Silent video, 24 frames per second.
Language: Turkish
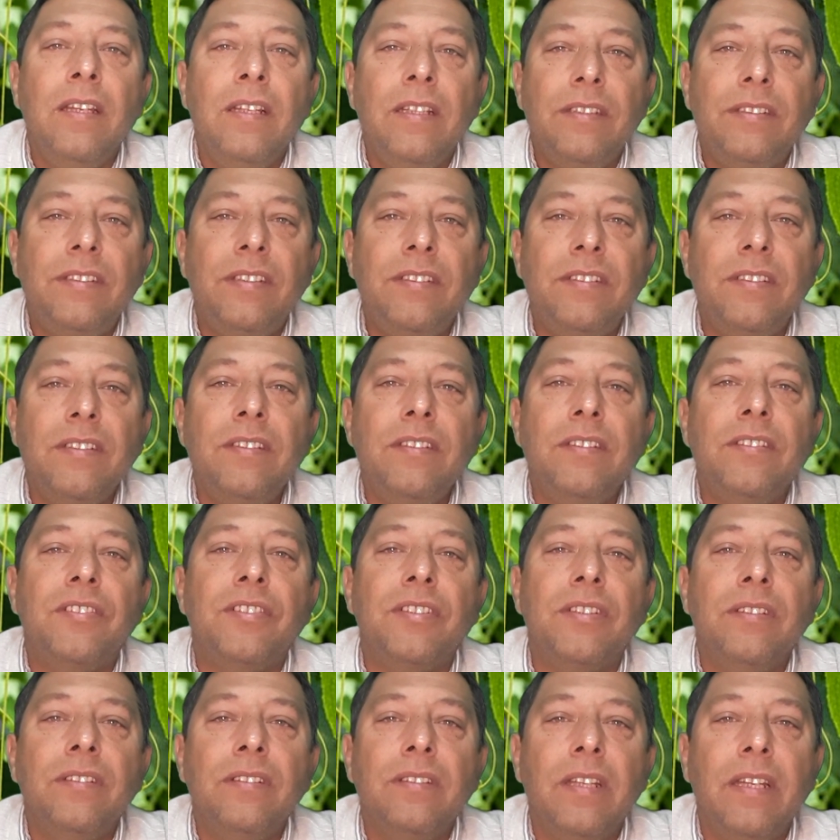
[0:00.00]
sizin
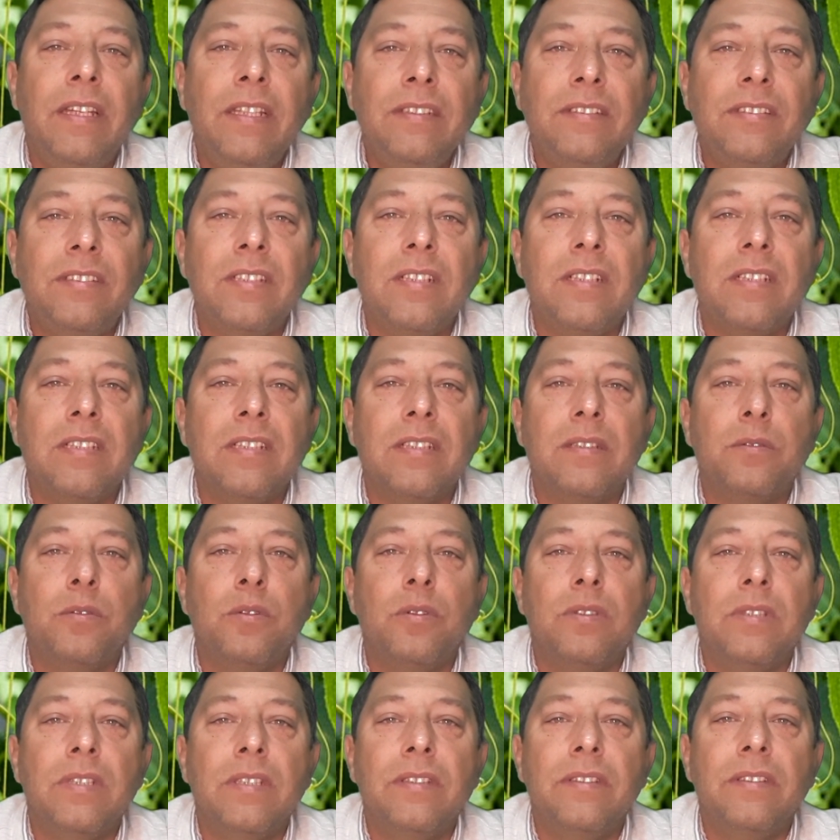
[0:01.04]
için en sağlıklı
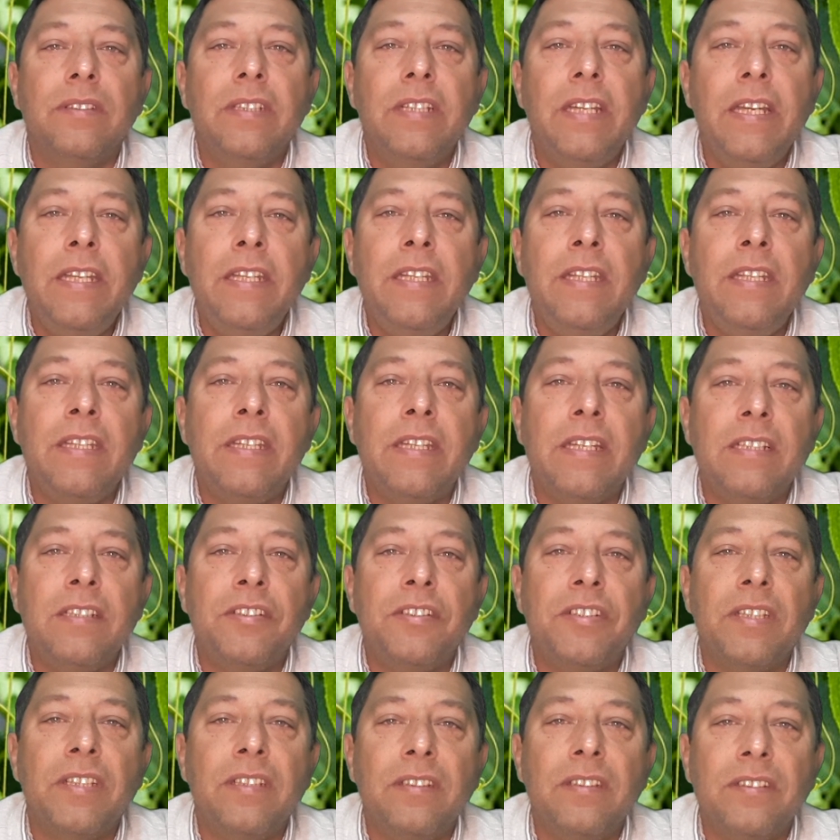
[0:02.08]
olanını, en iyi
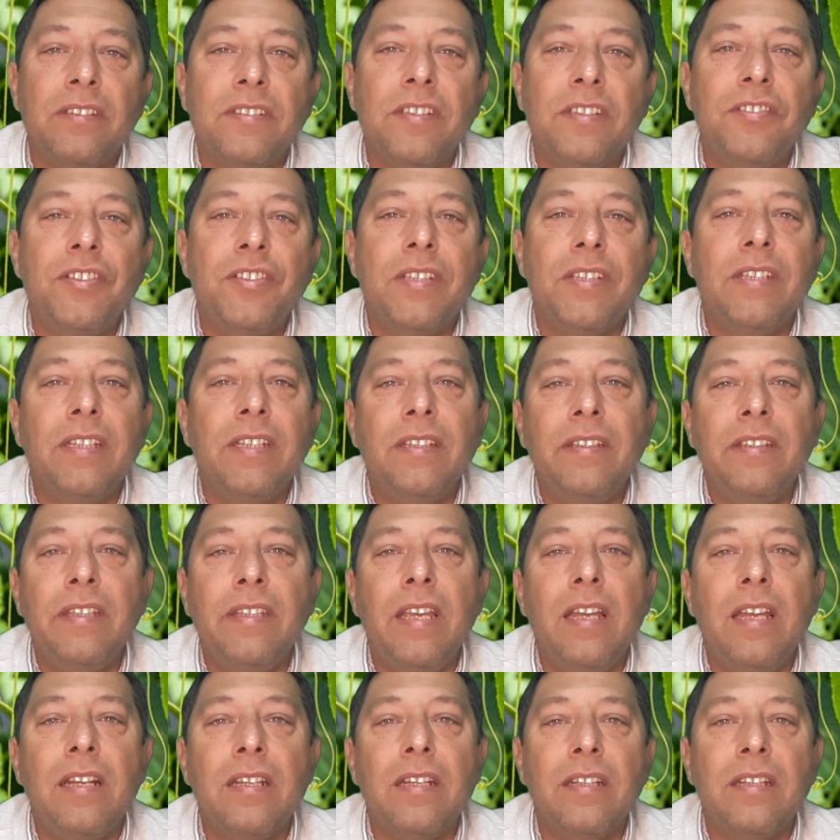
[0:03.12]
gelişenini seçerek
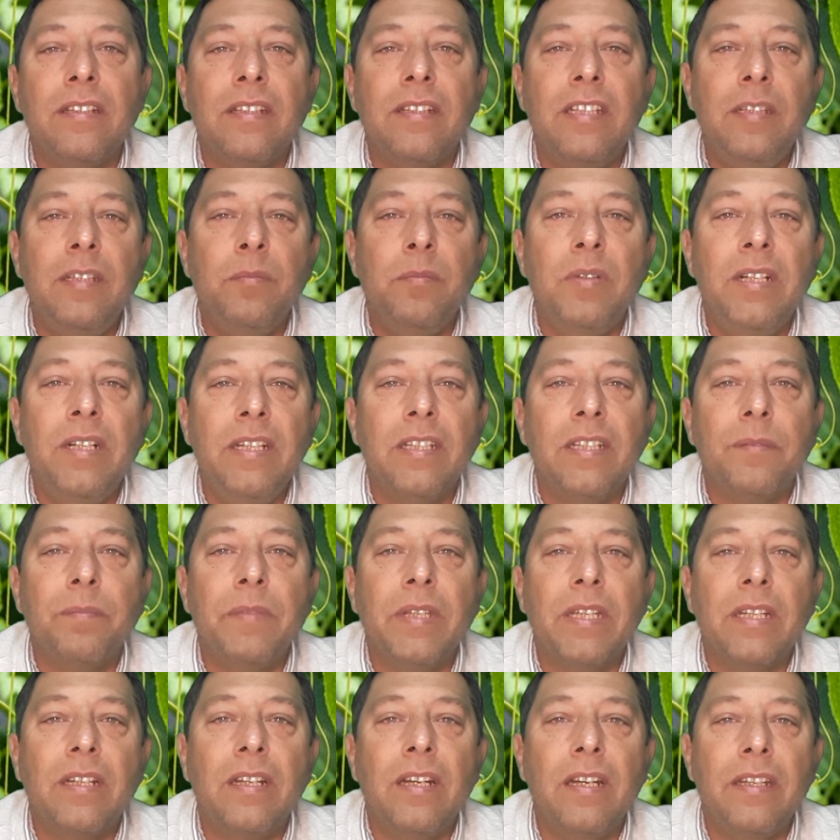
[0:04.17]
diğerlerini imha
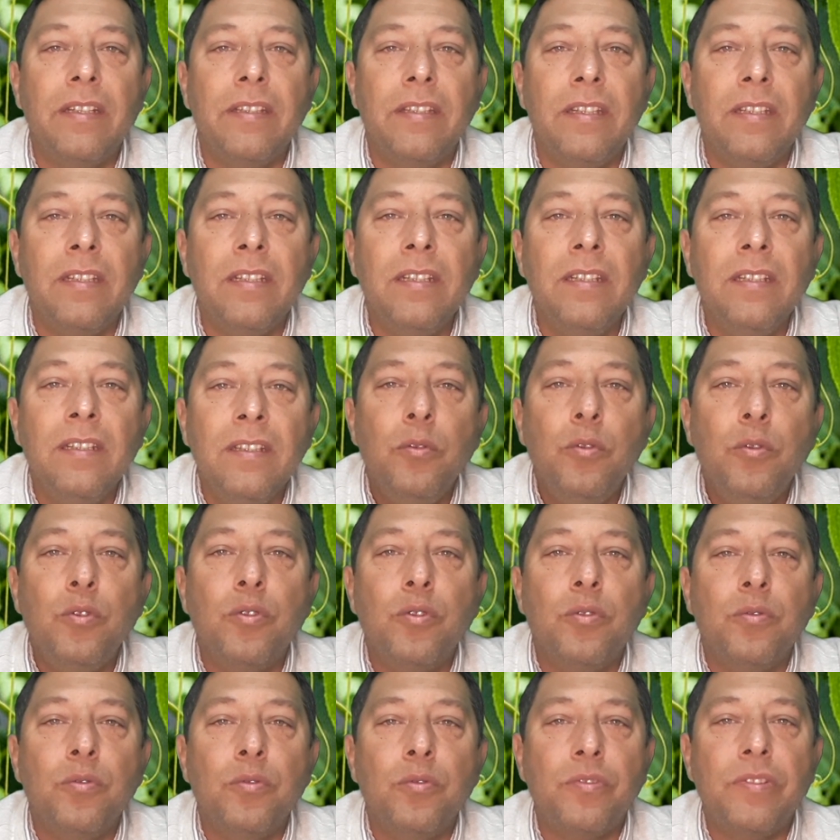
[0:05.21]
etmek kaydıyla
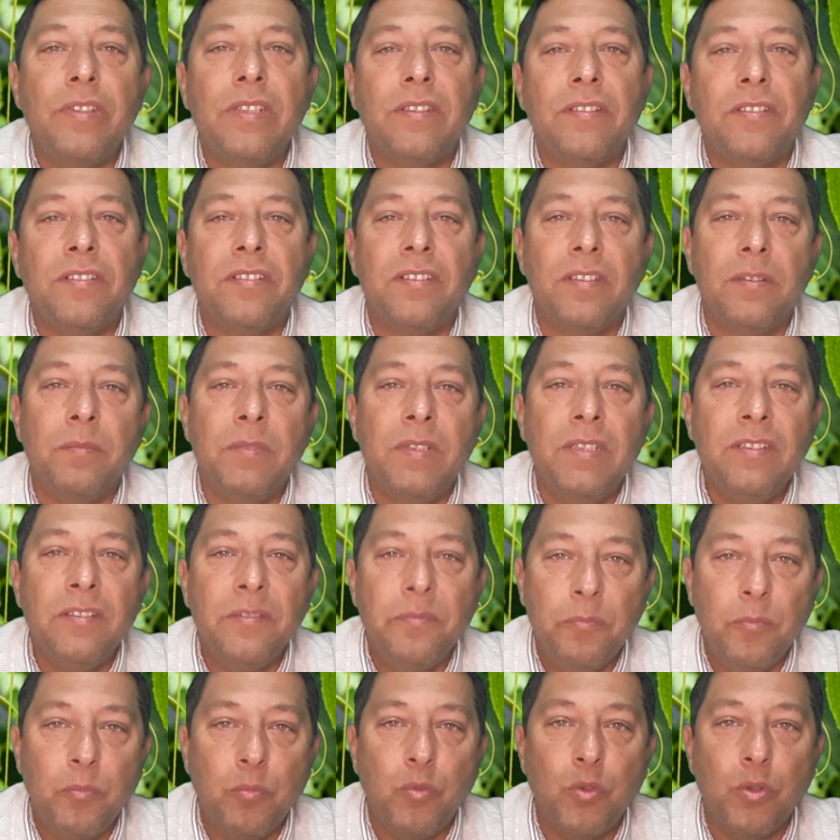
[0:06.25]
ürününüzü yetiştirmeniz
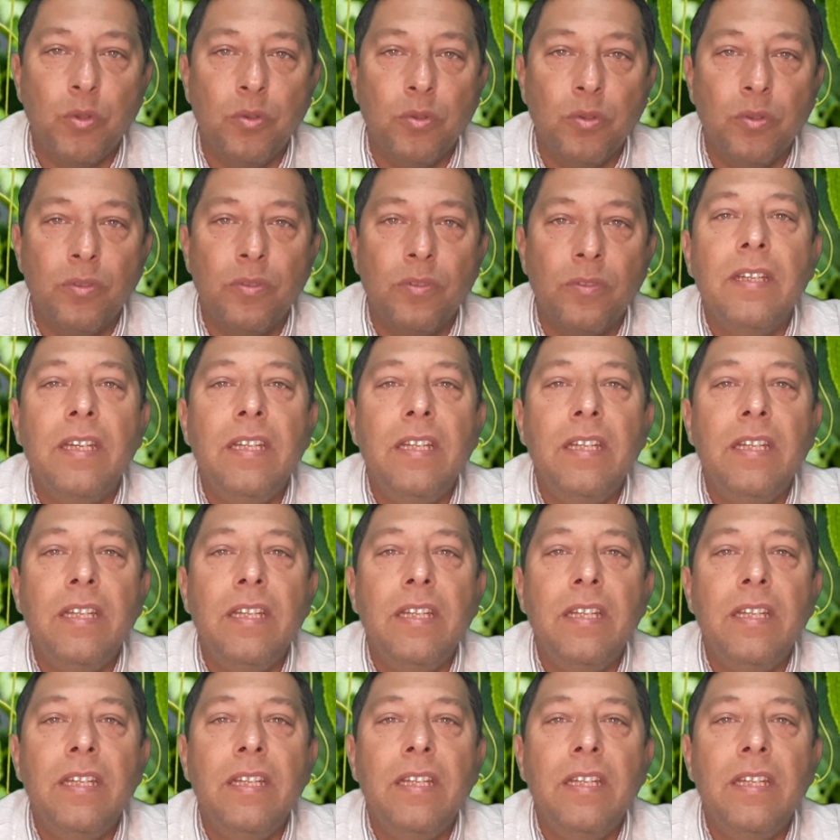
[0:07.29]
mümkündür.